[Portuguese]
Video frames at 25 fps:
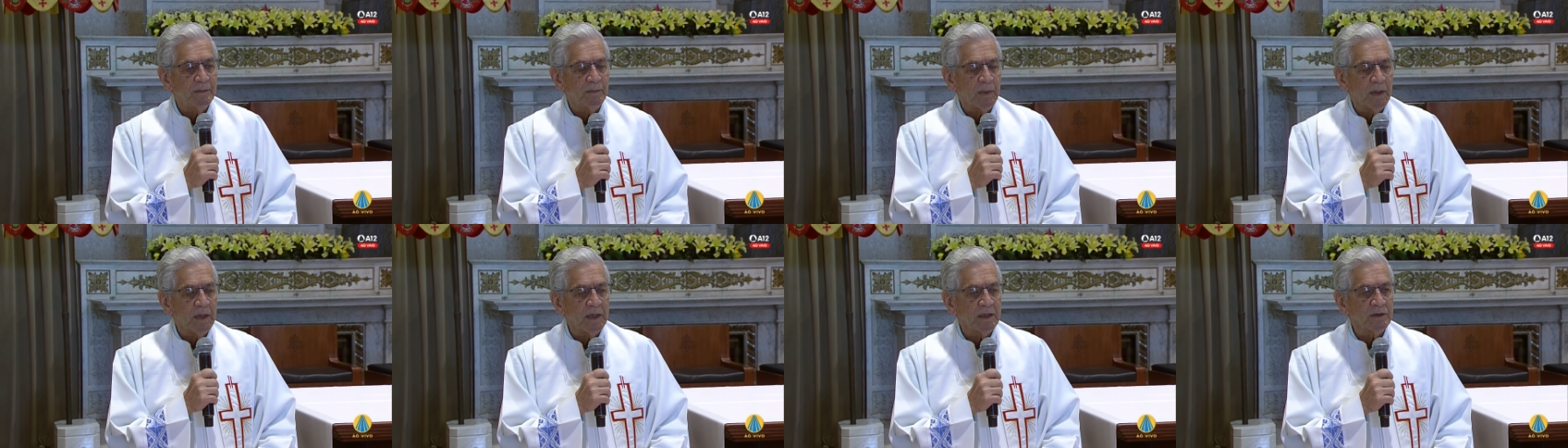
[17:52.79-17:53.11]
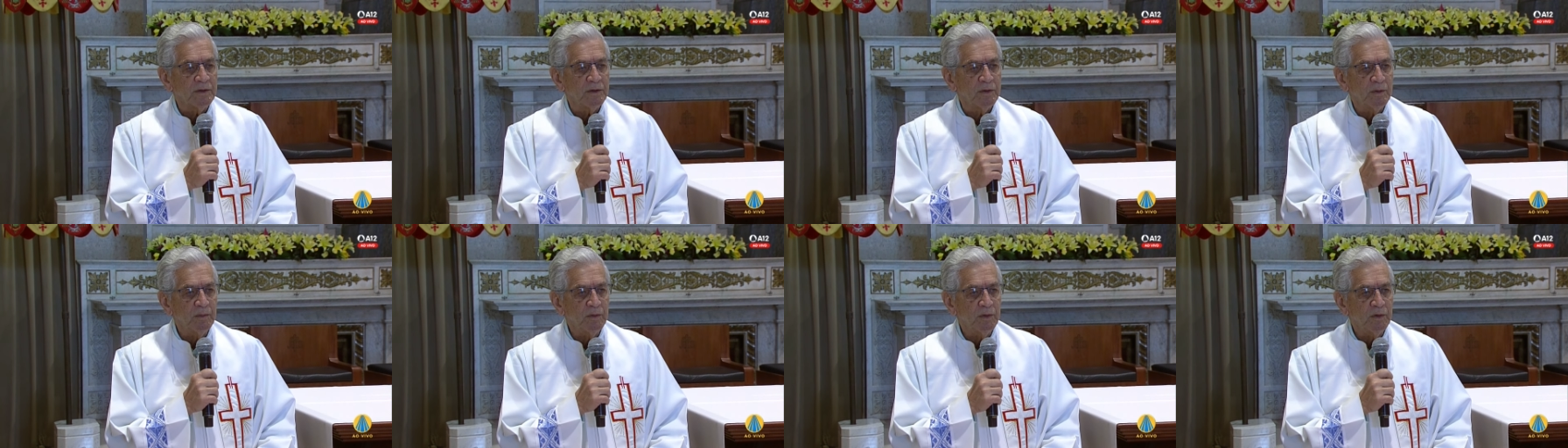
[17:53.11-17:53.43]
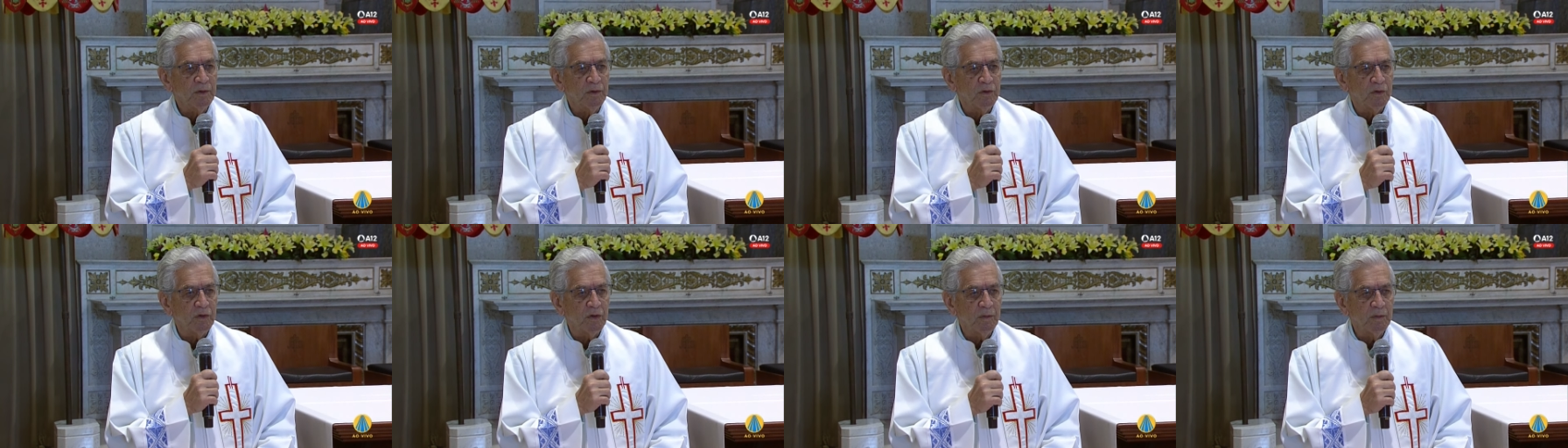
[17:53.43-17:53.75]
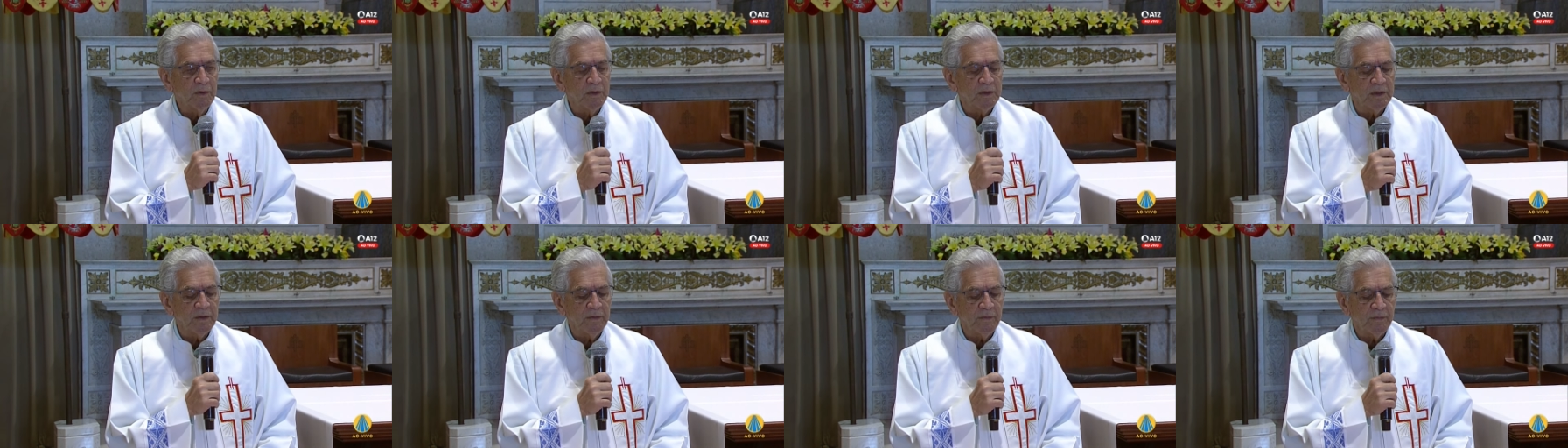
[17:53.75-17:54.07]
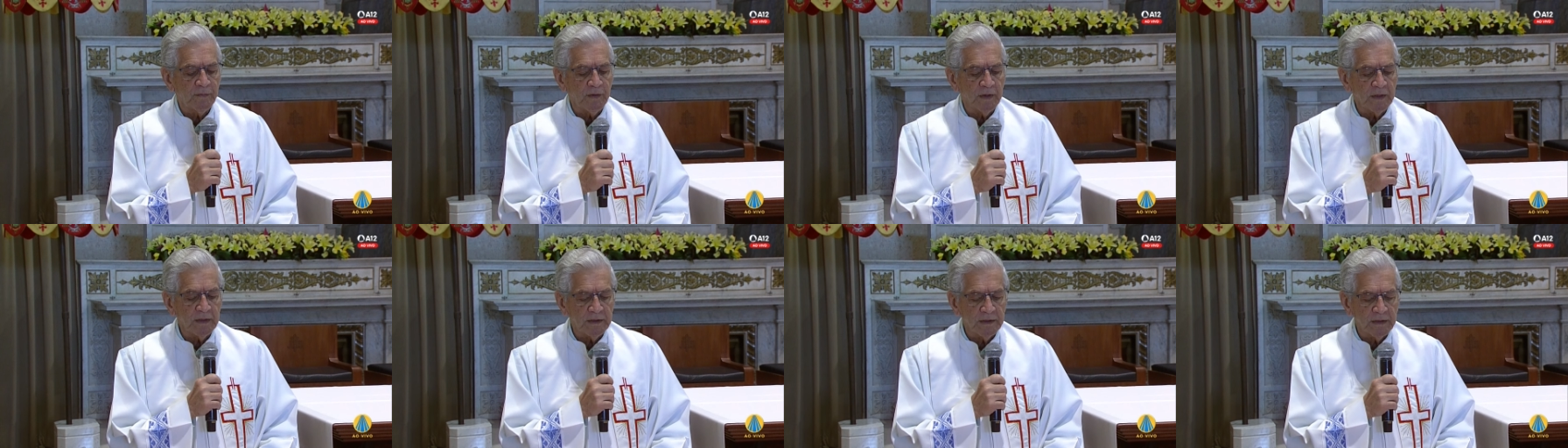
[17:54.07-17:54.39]
Paz do mundo, como se
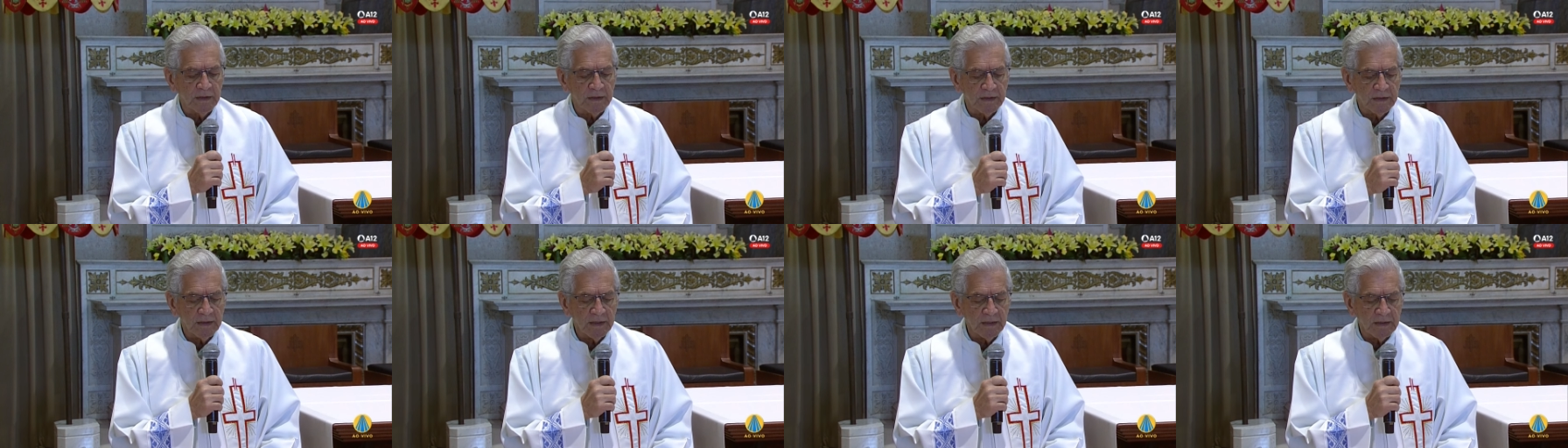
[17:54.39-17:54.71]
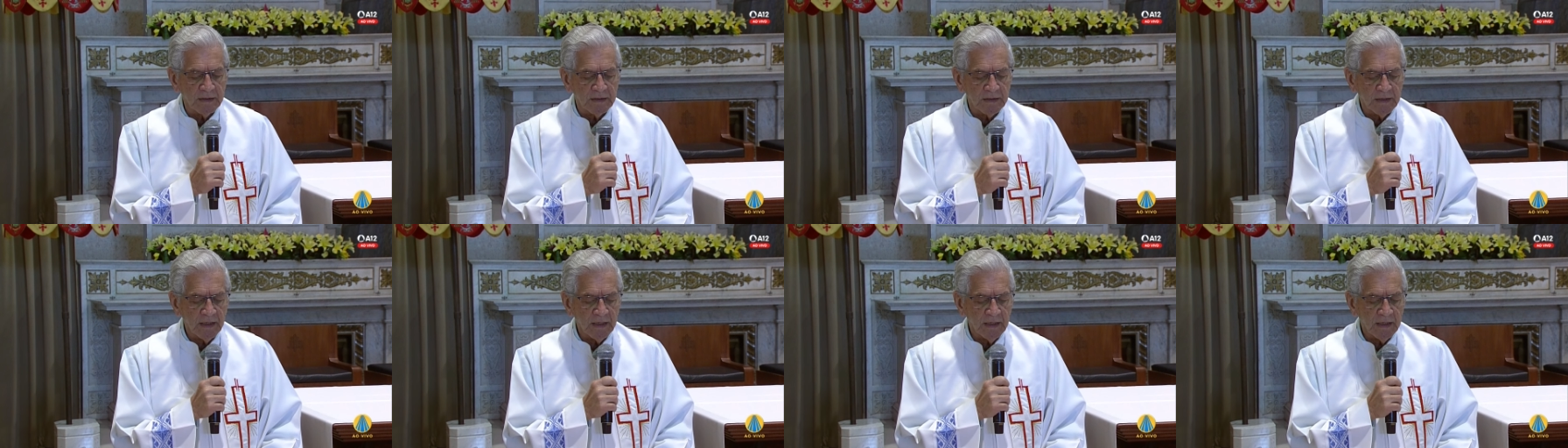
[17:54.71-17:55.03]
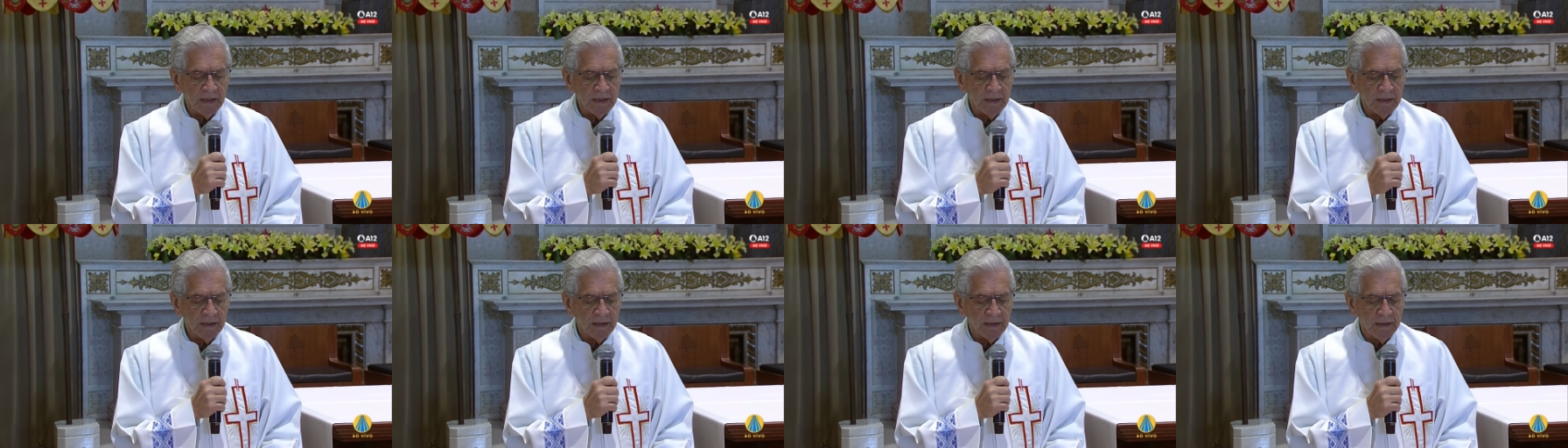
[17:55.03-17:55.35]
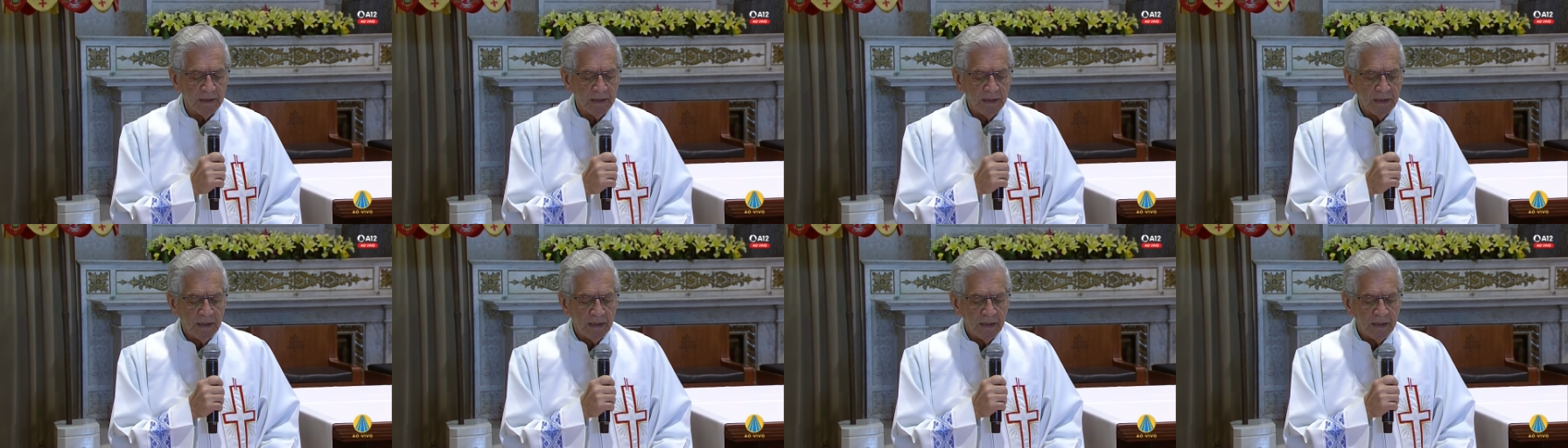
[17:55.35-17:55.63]
faz necessária